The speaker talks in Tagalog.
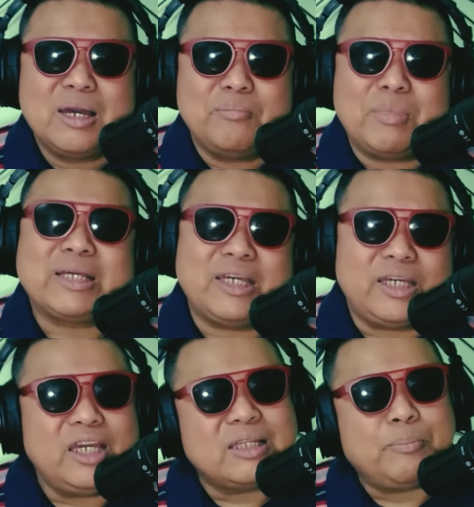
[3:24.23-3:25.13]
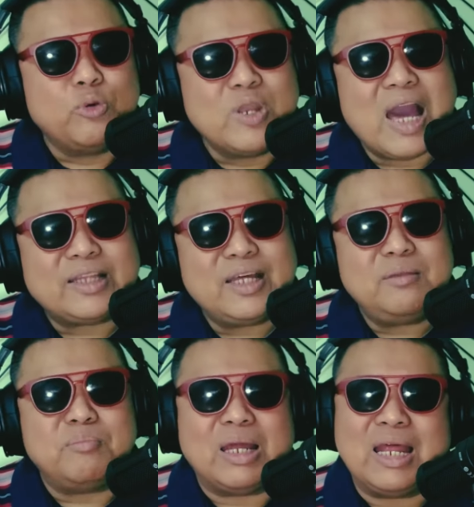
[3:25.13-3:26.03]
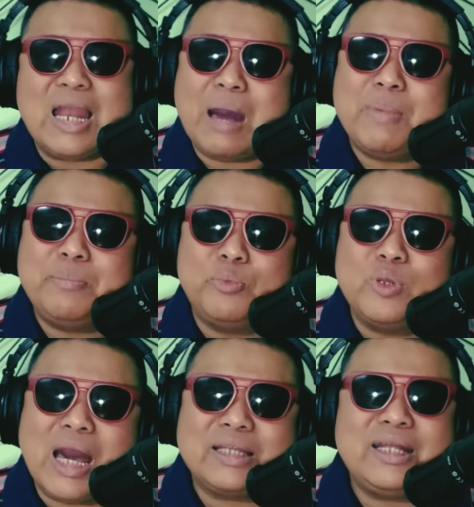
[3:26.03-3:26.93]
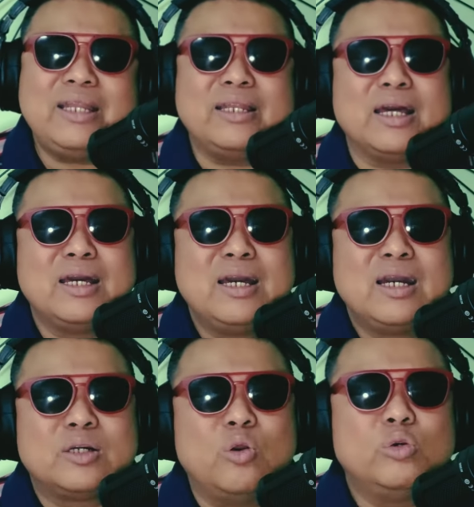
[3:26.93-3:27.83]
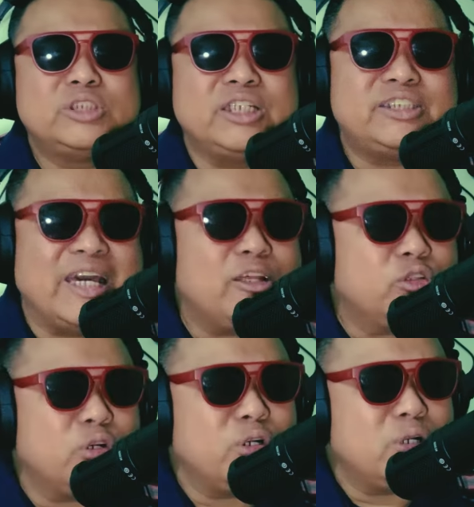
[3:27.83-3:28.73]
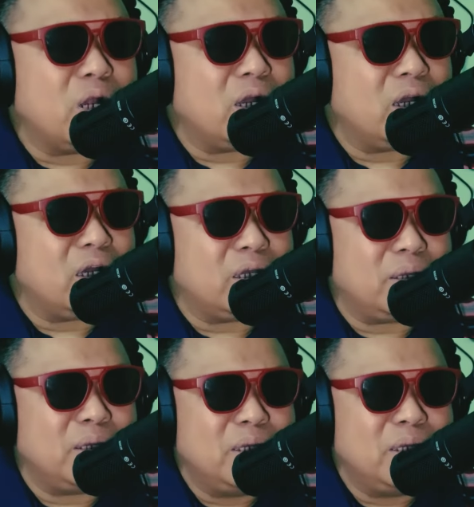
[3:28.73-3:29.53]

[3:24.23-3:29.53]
makikita po natin, malalaman po natin kung si Senator uh,